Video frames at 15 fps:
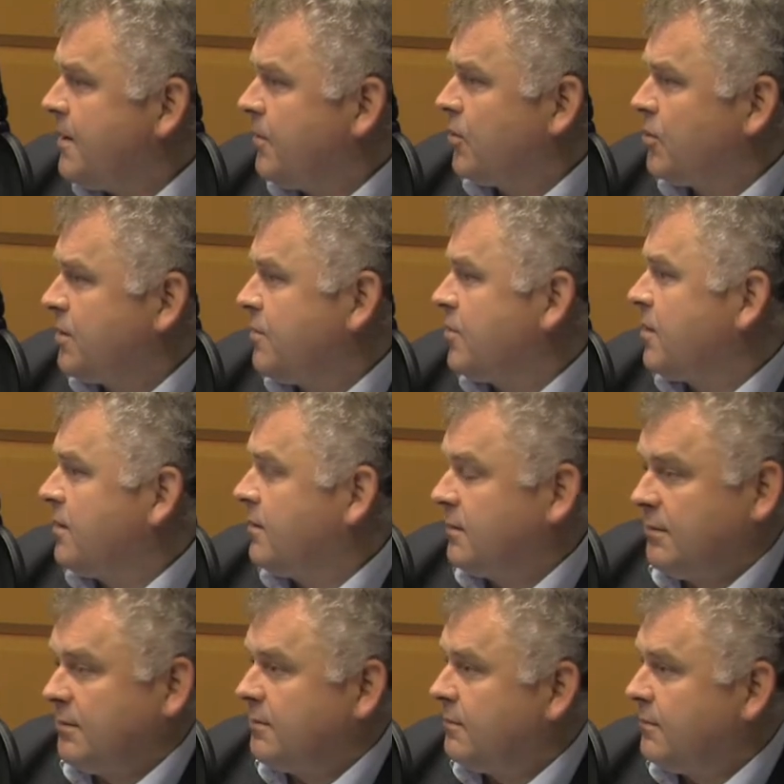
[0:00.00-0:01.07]
Nie po to, żeby się
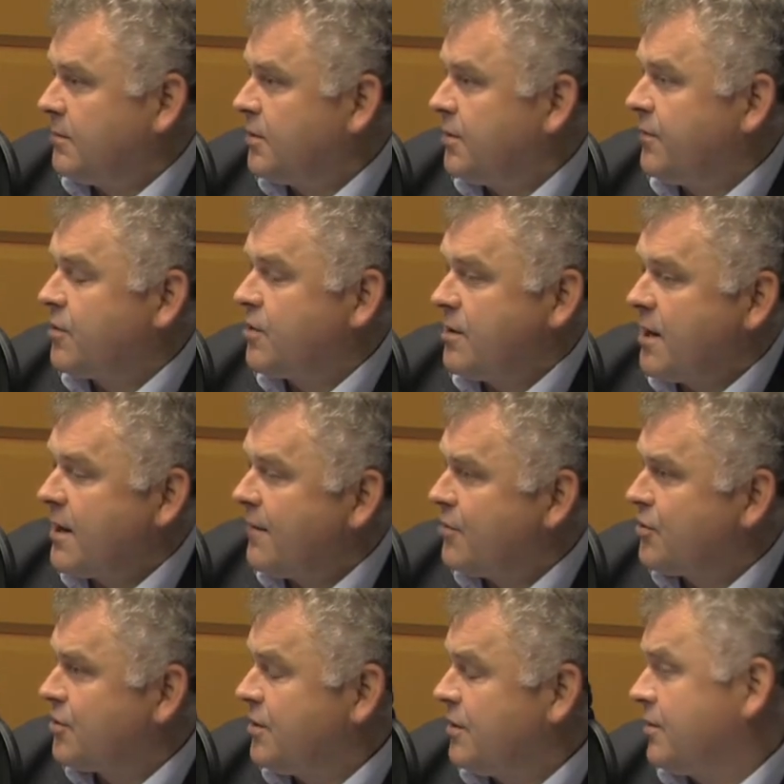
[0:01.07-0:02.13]
żywić
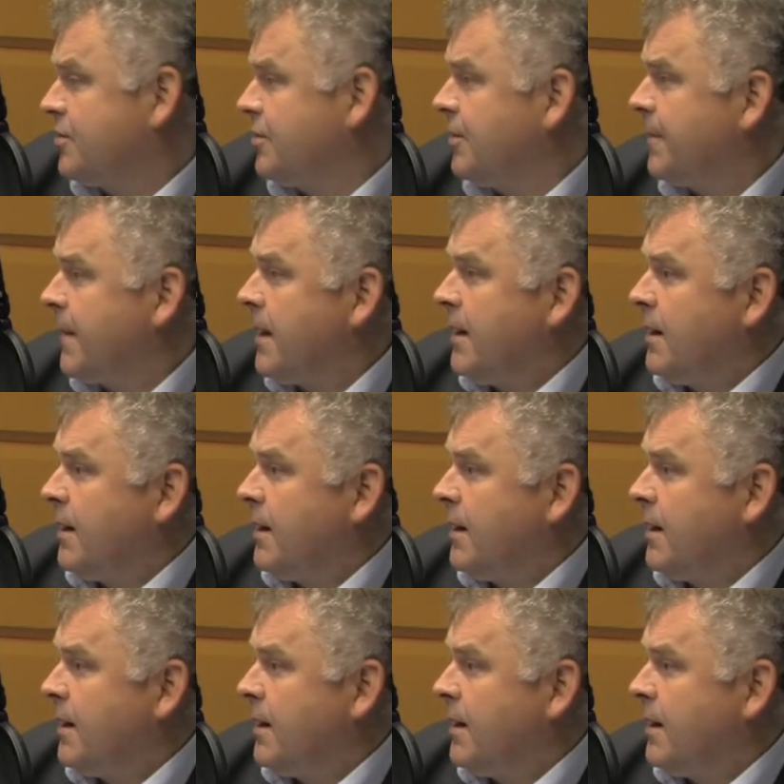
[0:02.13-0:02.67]
nienawiść czy, czy